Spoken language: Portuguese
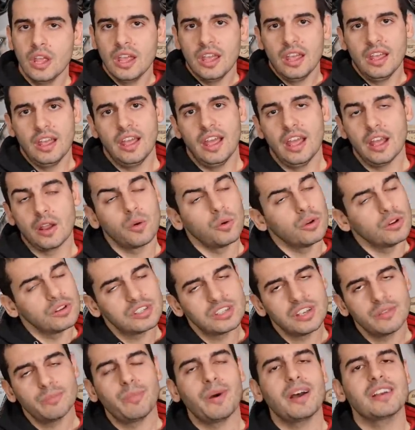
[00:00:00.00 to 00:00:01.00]
É, quando
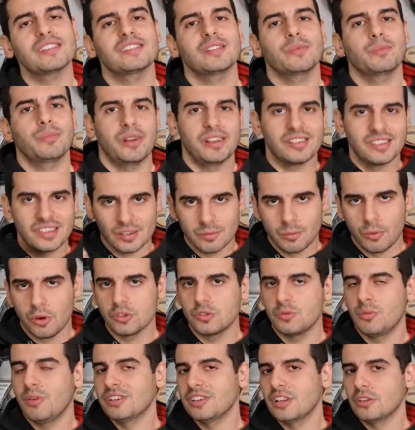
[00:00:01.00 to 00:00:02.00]
você passa para essas
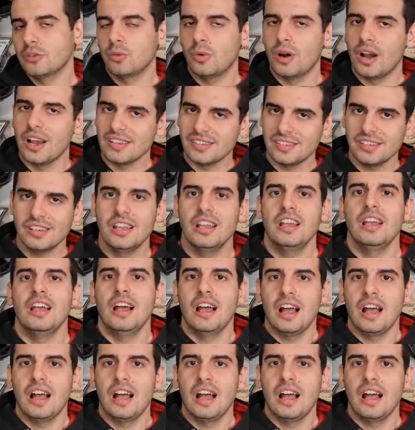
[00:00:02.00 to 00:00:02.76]
motos mais atuais,